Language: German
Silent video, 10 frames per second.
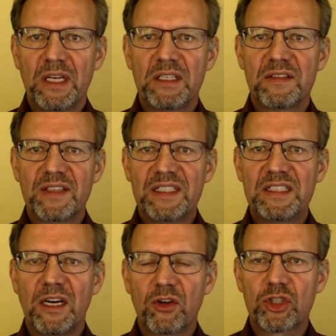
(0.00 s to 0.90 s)
Ihr seht
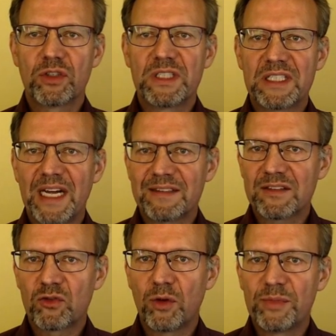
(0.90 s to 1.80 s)
hier auch schon die
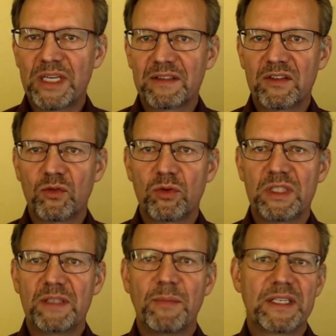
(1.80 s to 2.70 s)
Tastenkombination,
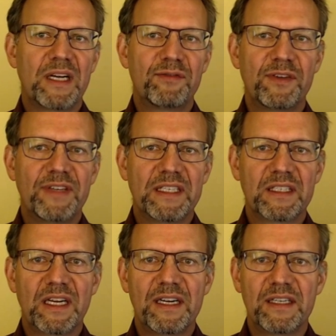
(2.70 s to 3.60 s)
die man da verwenden
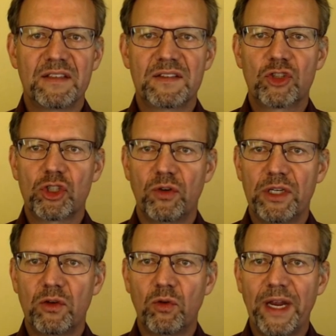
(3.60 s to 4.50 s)
kann, ist
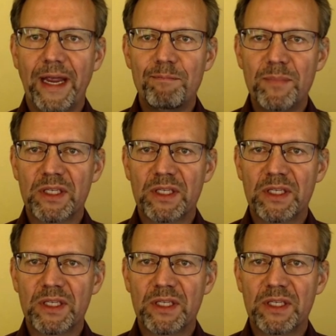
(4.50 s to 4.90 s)
Steuerung M.